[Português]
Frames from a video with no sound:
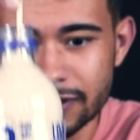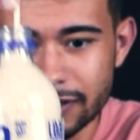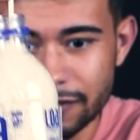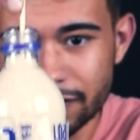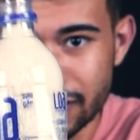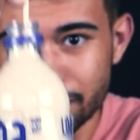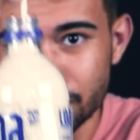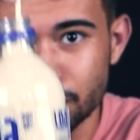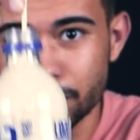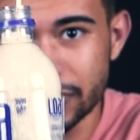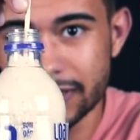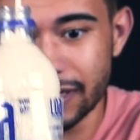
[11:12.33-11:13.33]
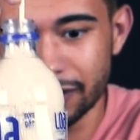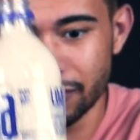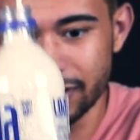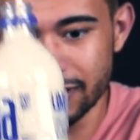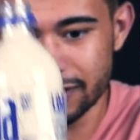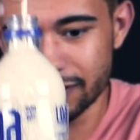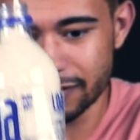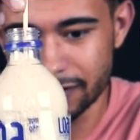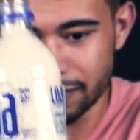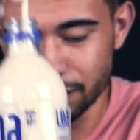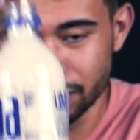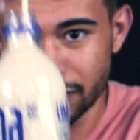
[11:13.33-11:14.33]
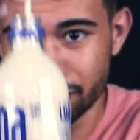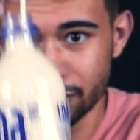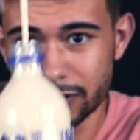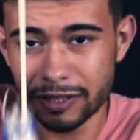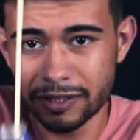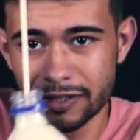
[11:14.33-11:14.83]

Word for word: E fica muito pressado, olha isso, muita força.